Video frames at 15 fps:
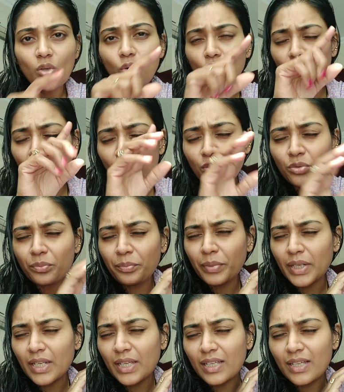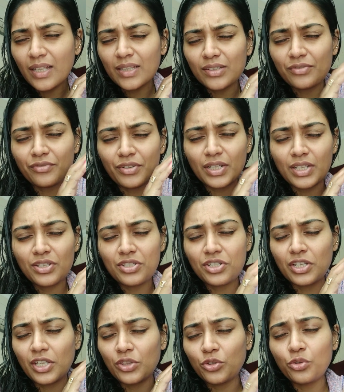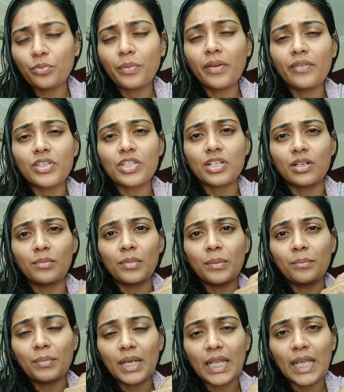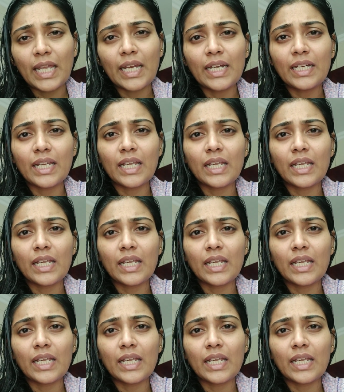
ஒரு அதுவும் பெரிய அந்த ஃப்ரெஞ்சு எதுவுமே வச்சுக்காம பிளெயின்